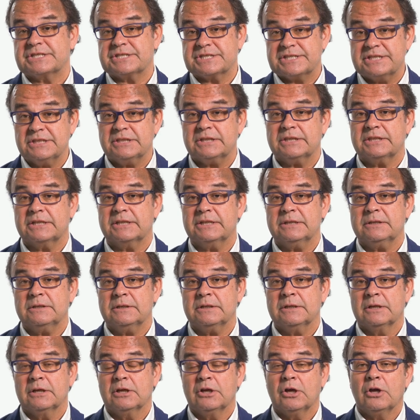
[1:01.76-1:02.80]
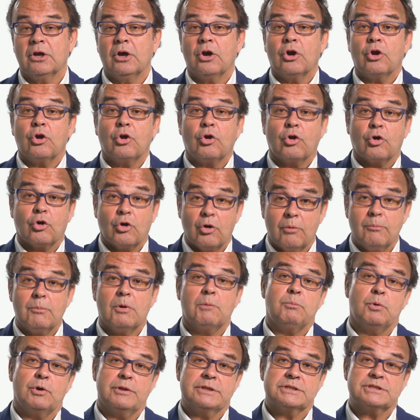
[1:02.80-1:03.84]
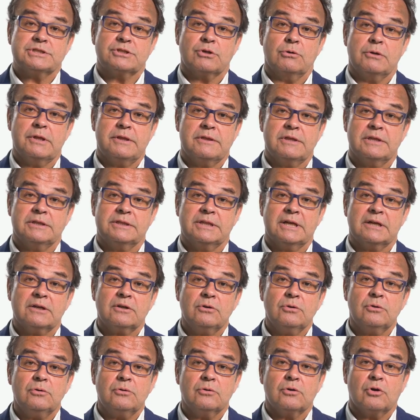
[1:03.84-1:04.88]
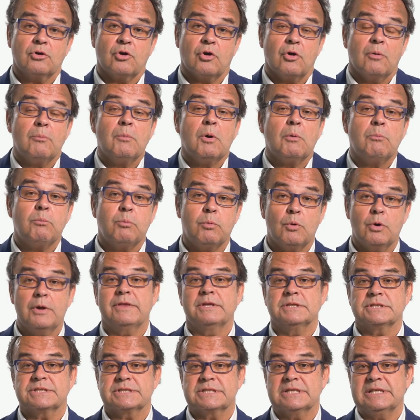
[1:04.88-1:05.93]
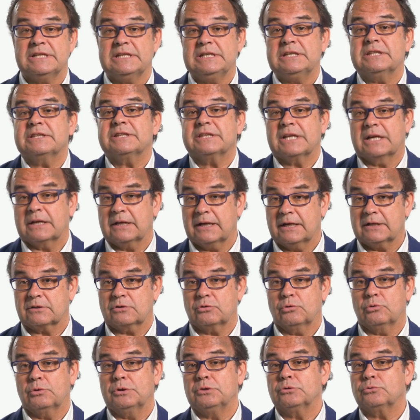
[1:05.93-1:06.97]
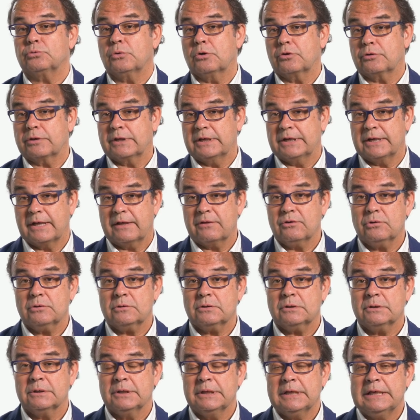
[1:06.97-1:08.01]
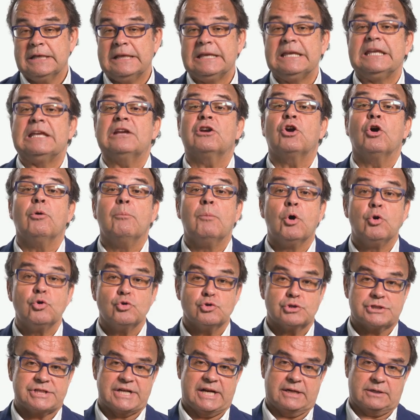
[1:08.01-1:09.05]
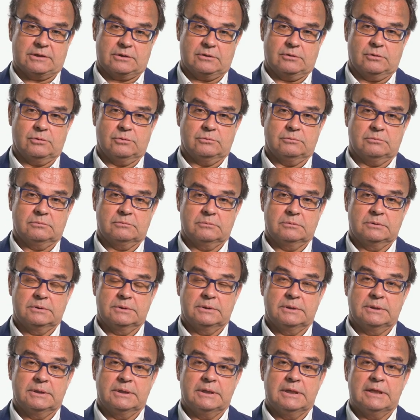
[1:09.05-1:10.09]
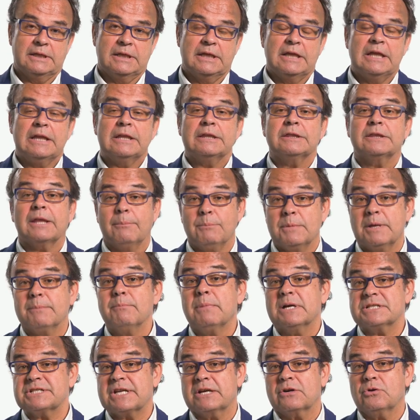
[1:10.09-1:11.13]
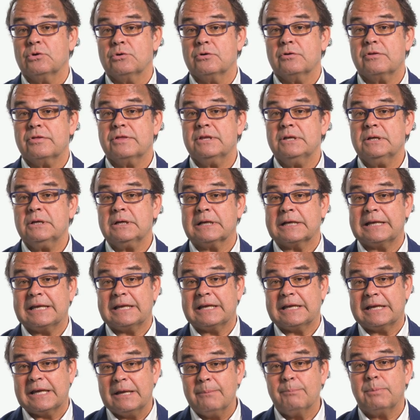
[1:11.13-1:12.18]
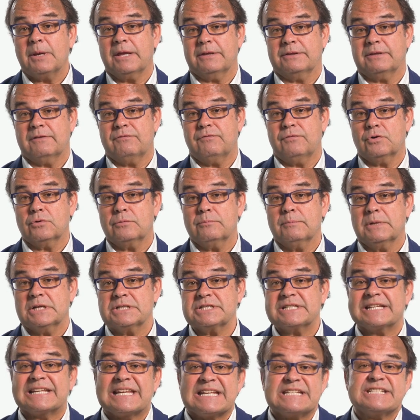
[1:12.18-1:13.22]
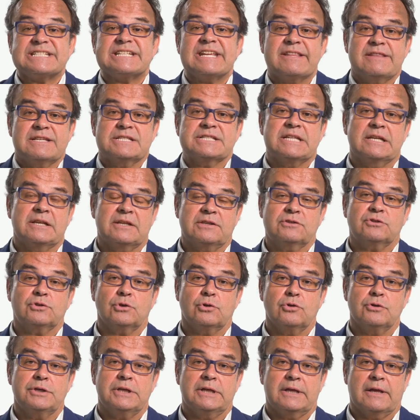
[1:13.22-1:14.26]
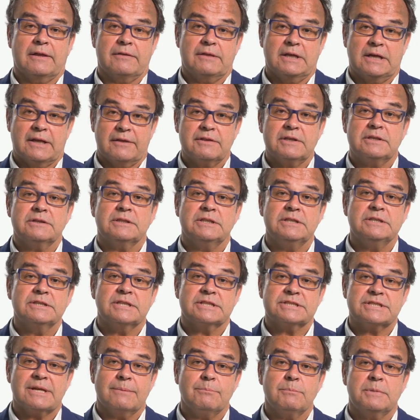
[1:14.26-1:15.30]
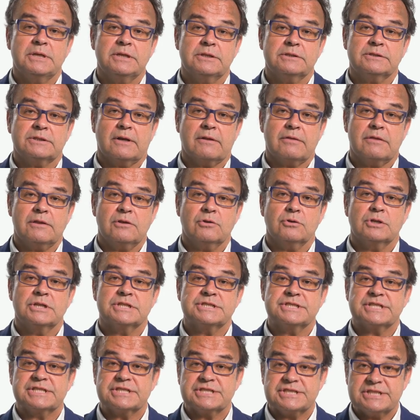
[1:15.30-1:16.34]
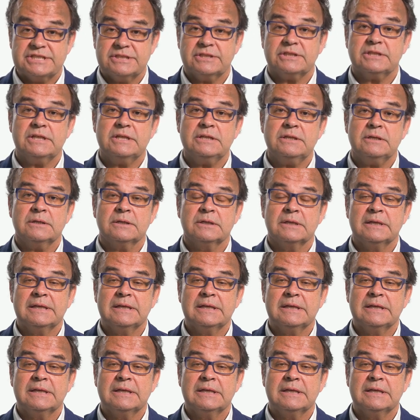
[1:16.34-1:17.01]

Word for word: existen, cómo puedes solicitarlo, cómo puedes instalarlo en tu ordenador y cómo usarlo. También vas a conocer qué plataformas, qué sedes electrónicas de las distintas administraciones existen